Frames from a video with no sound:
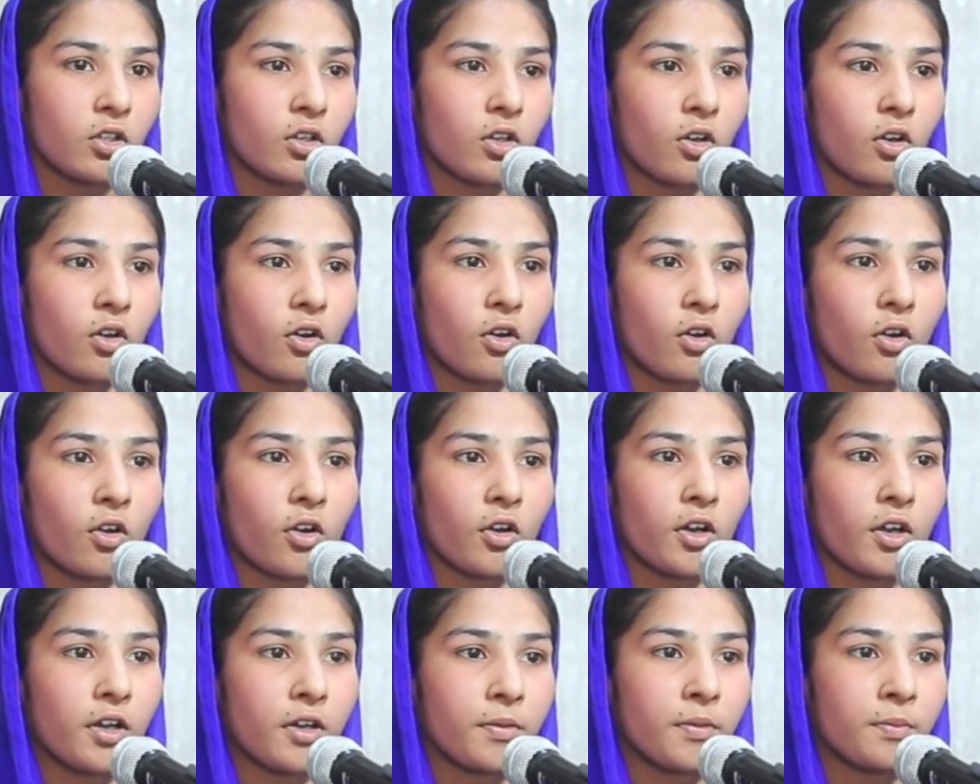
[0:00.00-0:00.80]
और
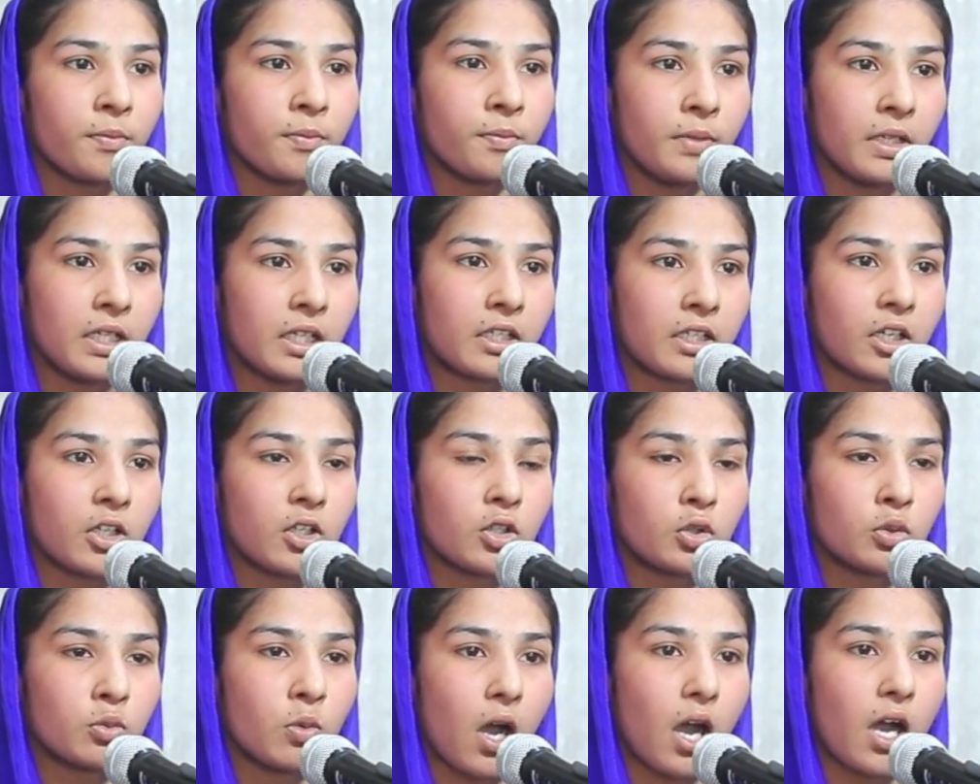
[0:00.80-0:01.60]
मिलकर
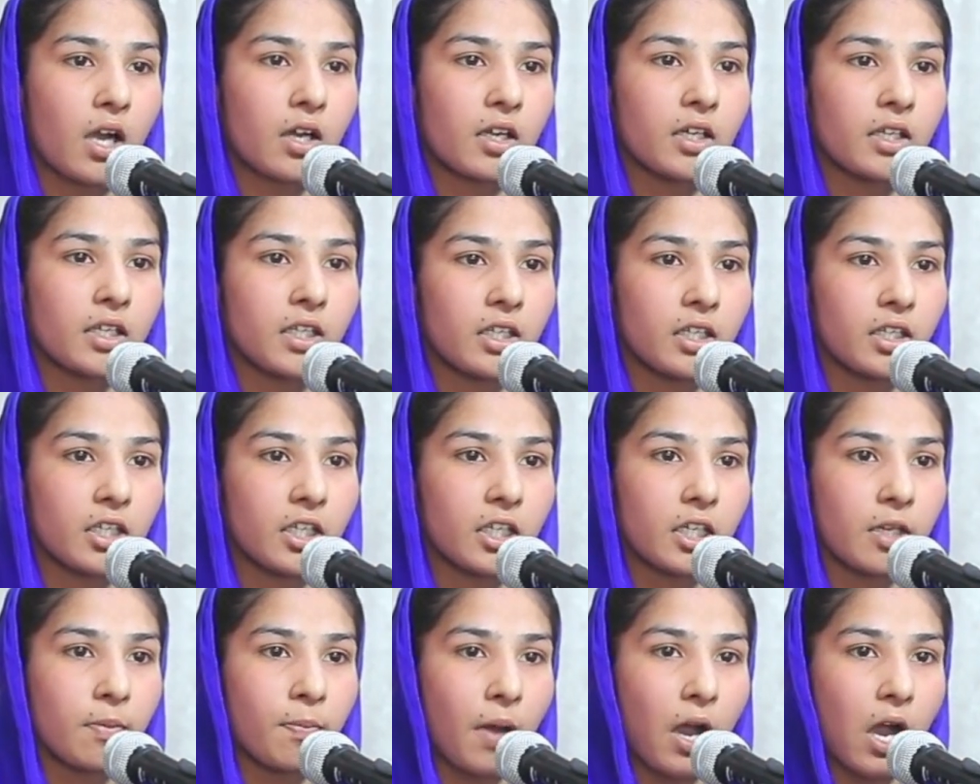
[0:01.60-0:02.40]
दुआ करेंगे
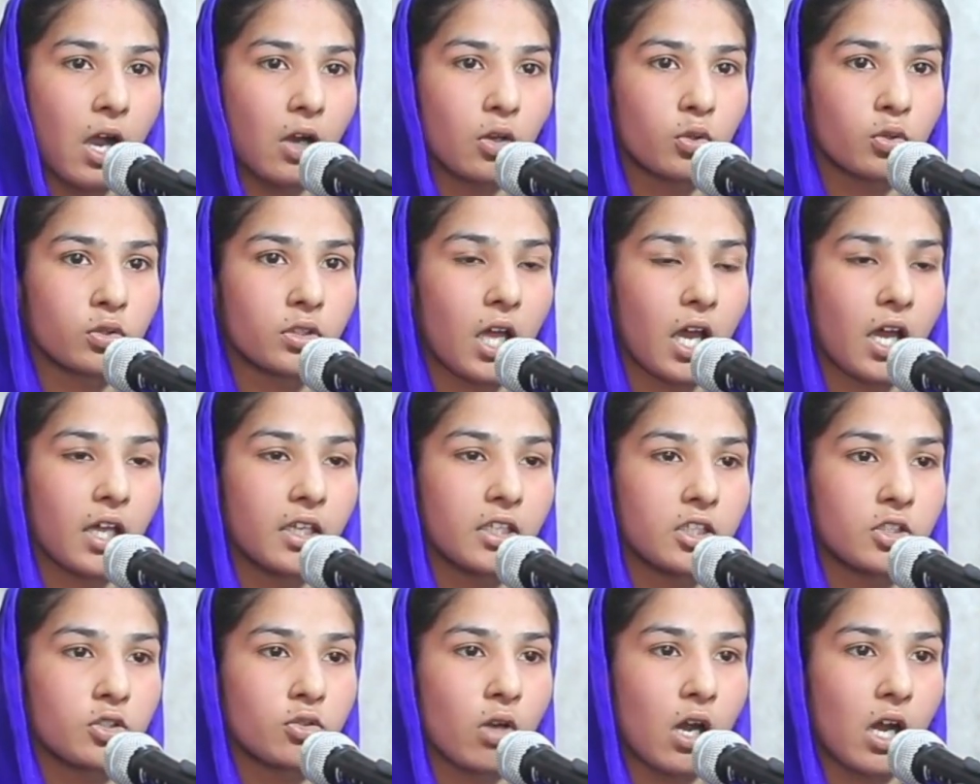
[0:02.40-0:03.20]
कि पाक खुदा ने
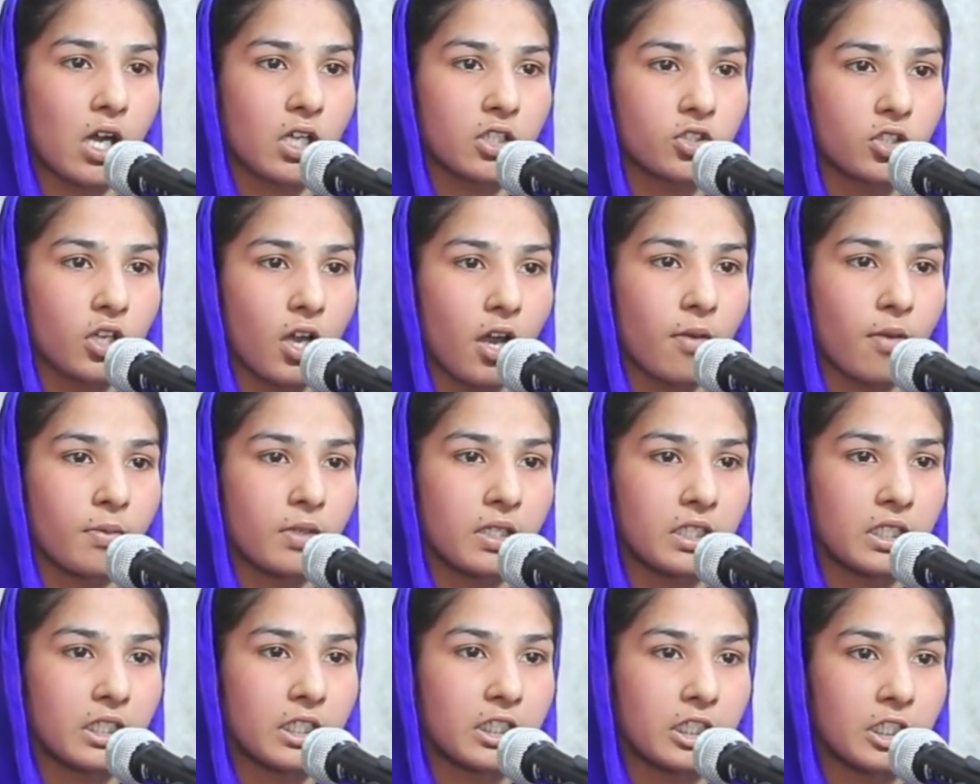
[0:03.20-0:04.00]
जो आज का हमें
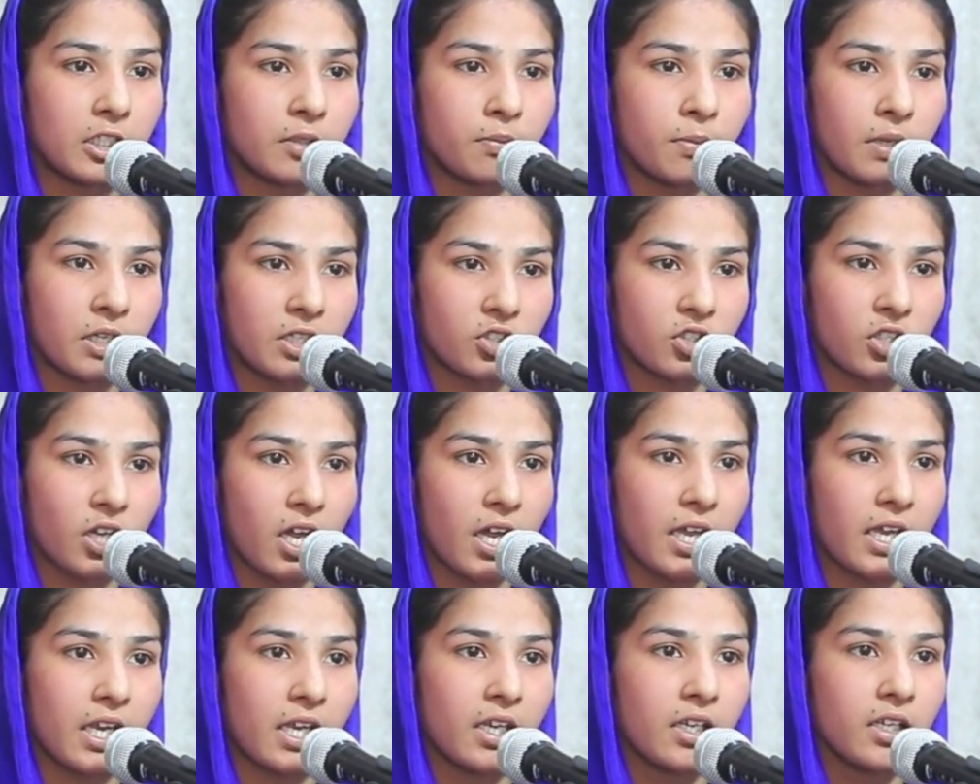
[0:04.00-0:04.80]
ये दिन बख्शा
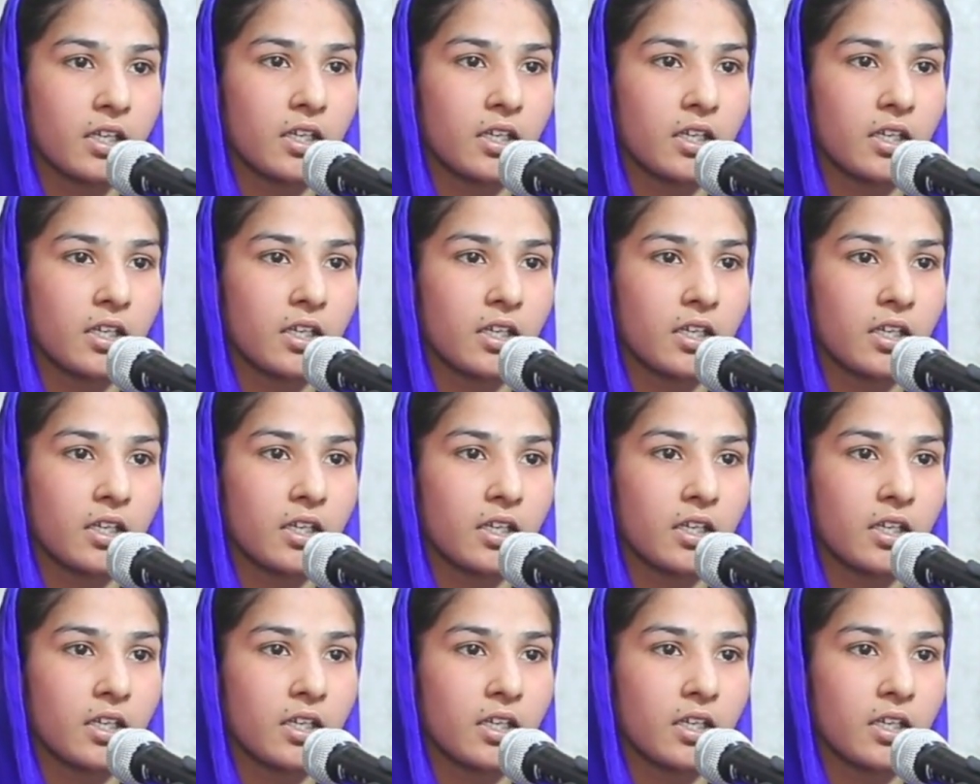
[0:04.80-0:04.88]
है